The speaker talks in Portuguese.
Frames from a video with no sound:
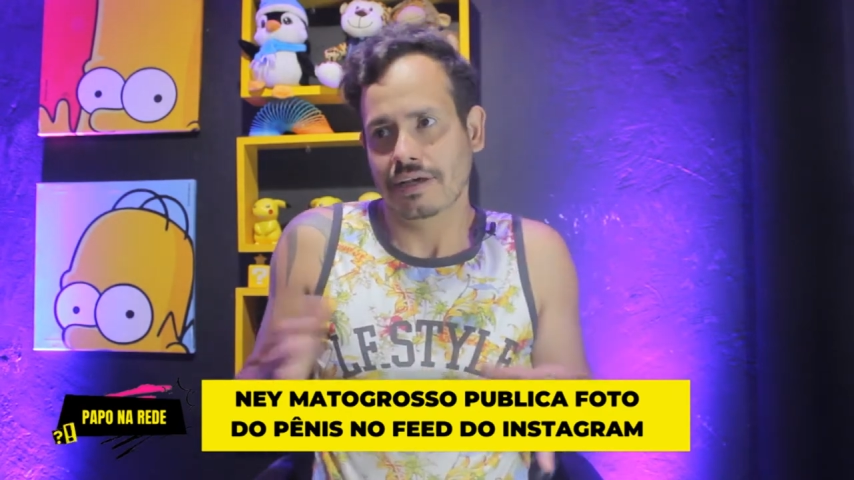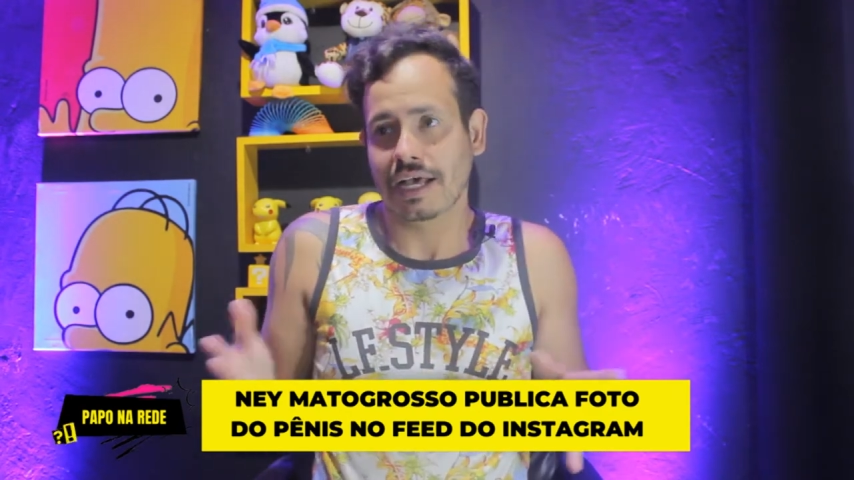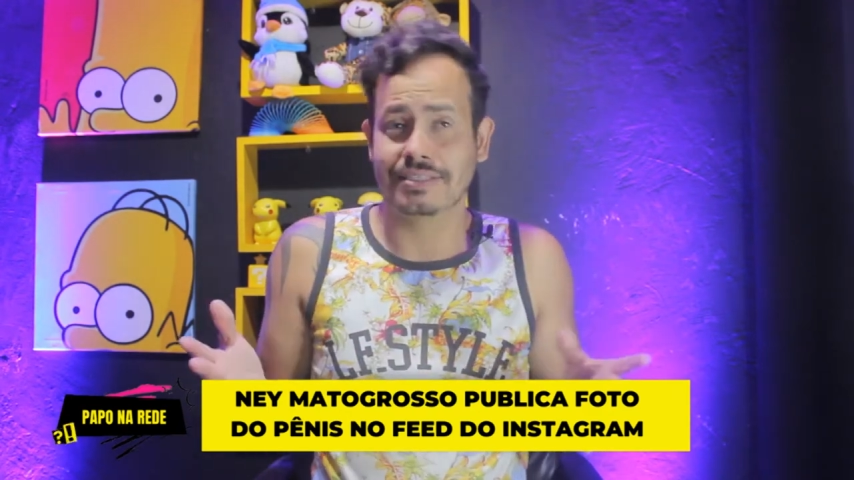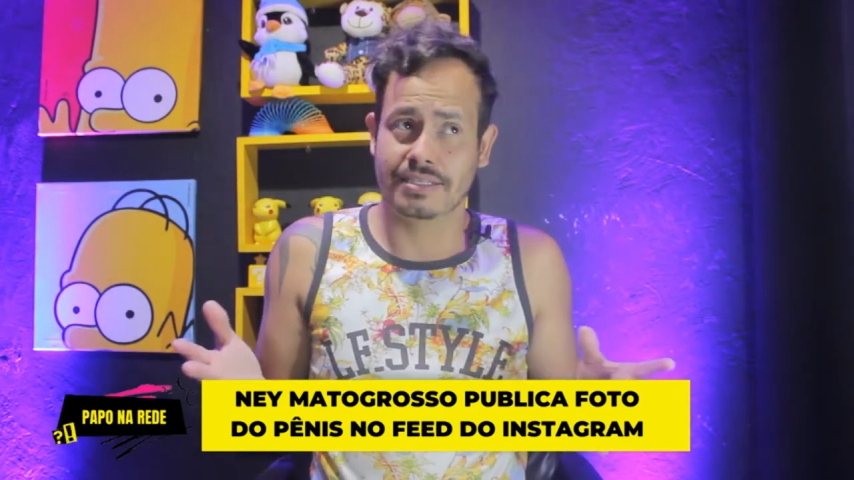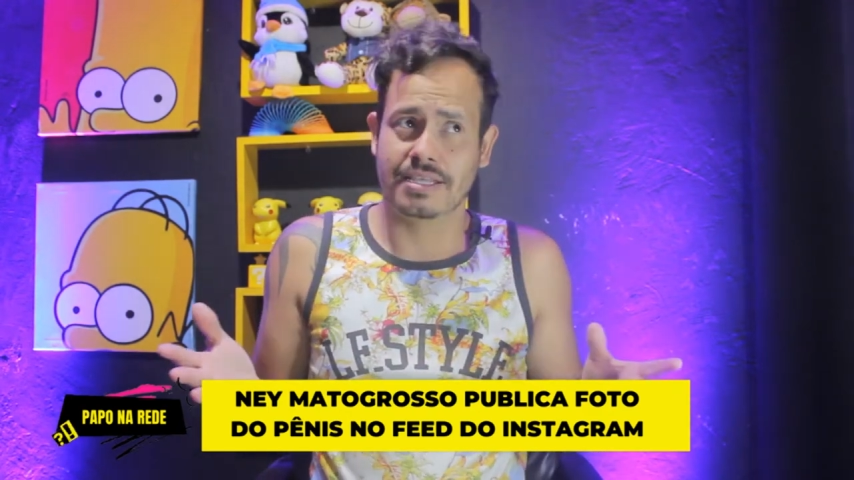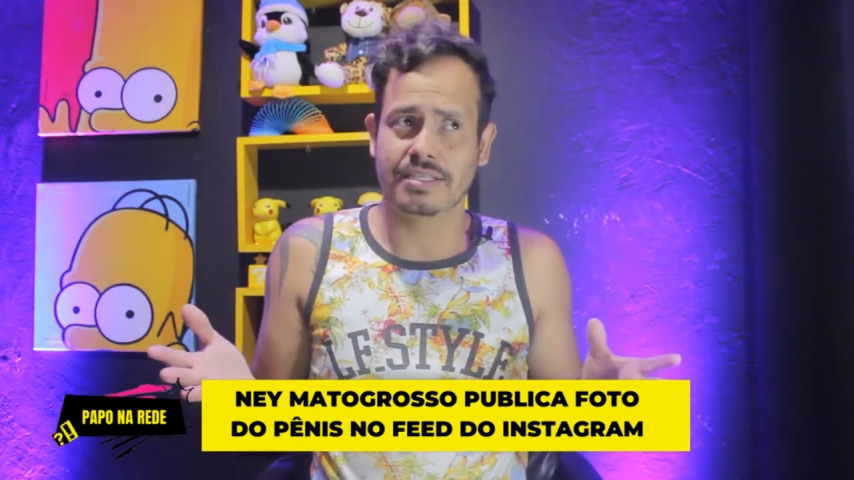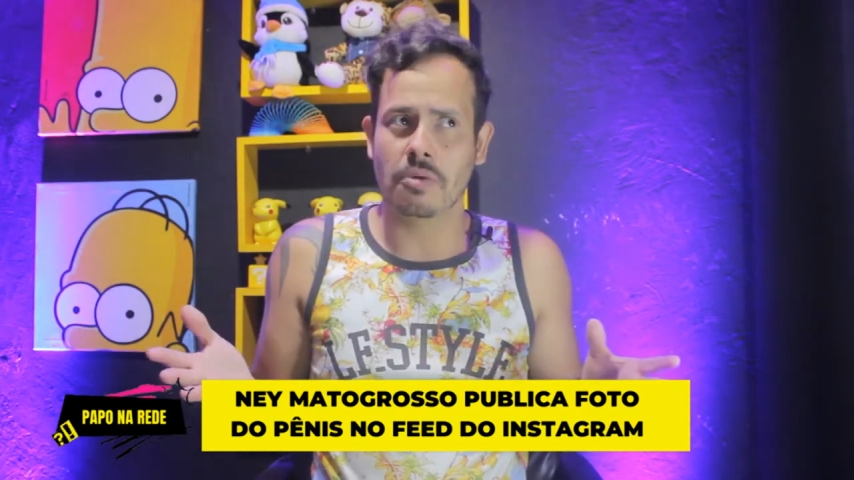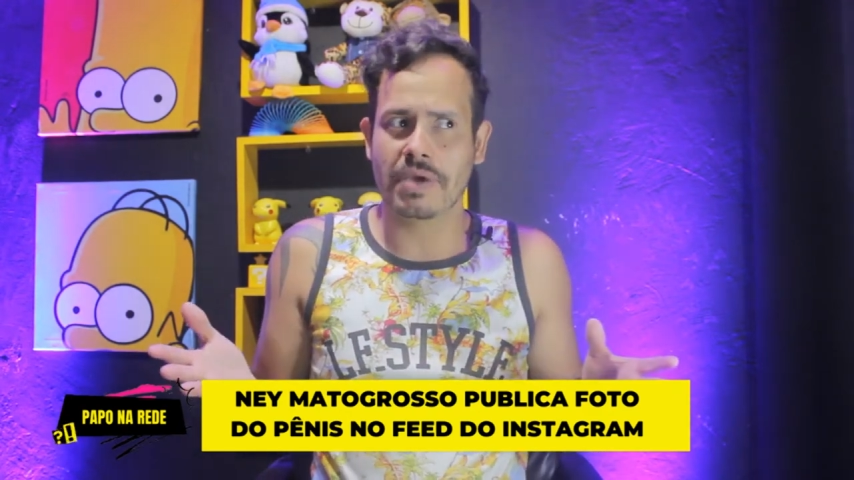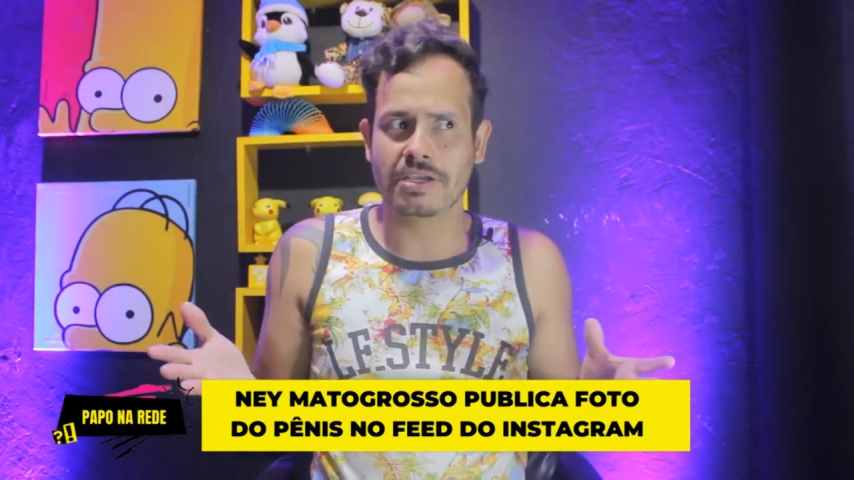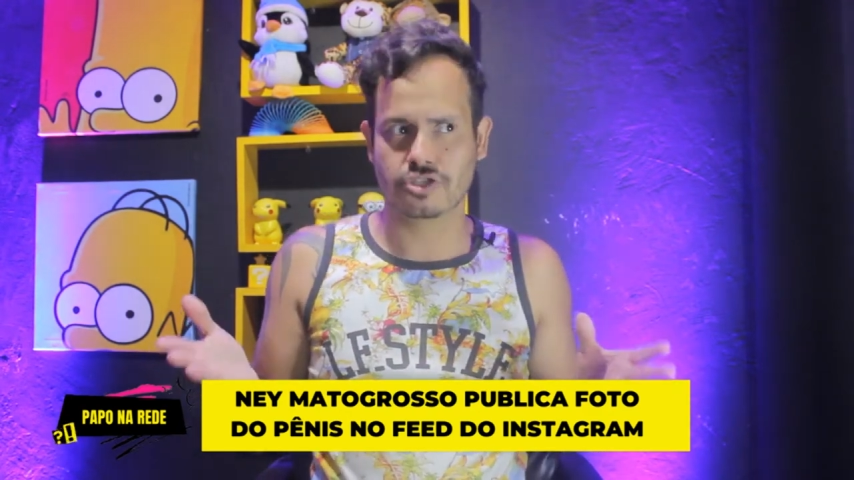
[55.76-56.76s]

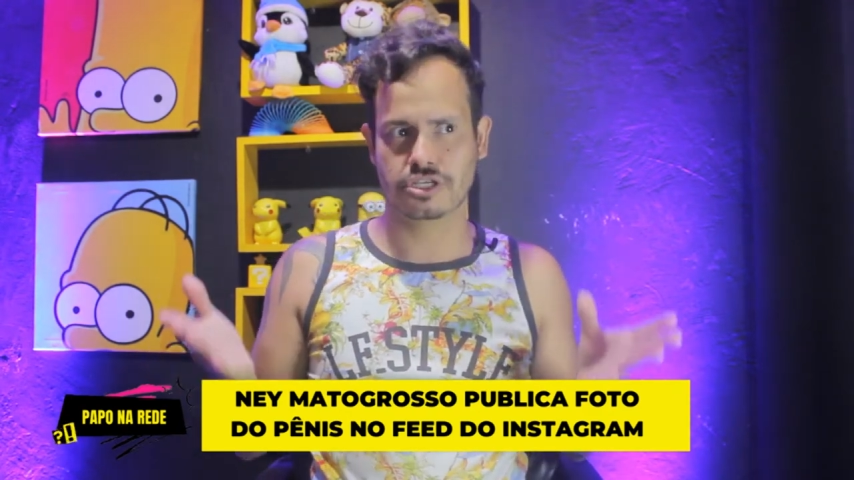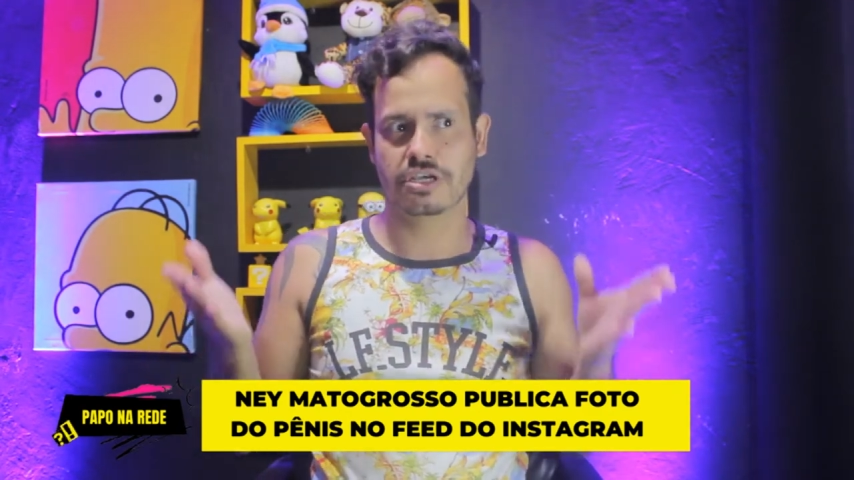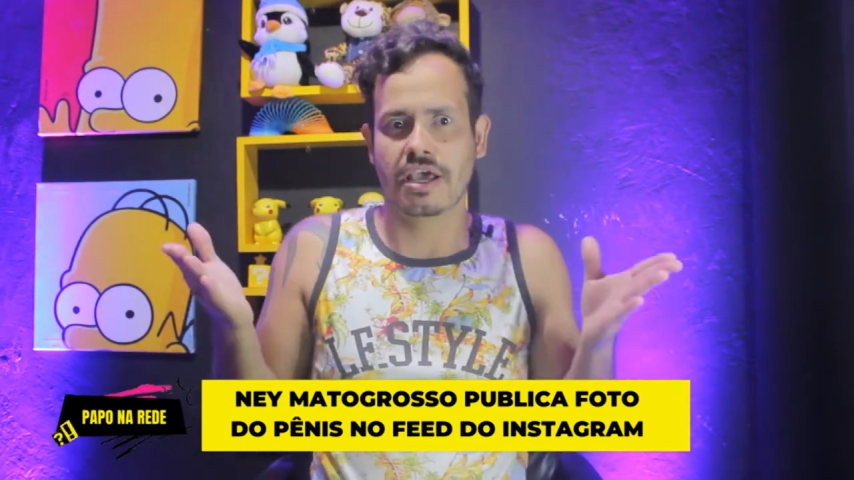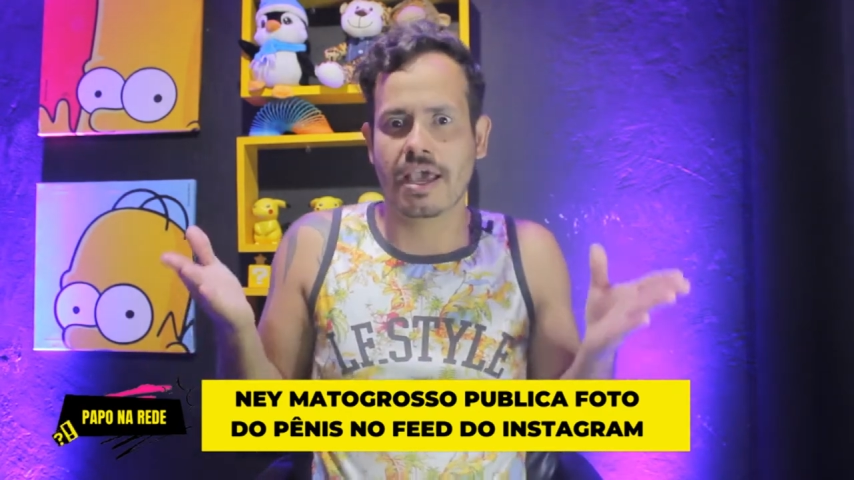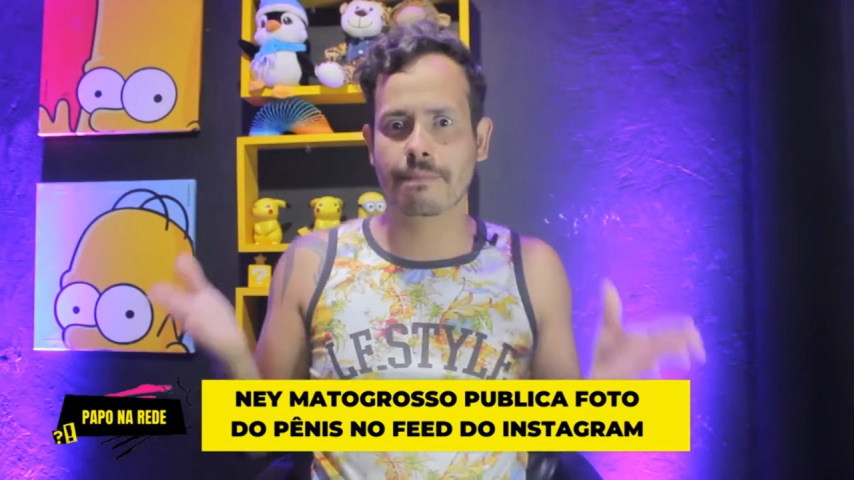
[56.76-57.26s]
acidentalmente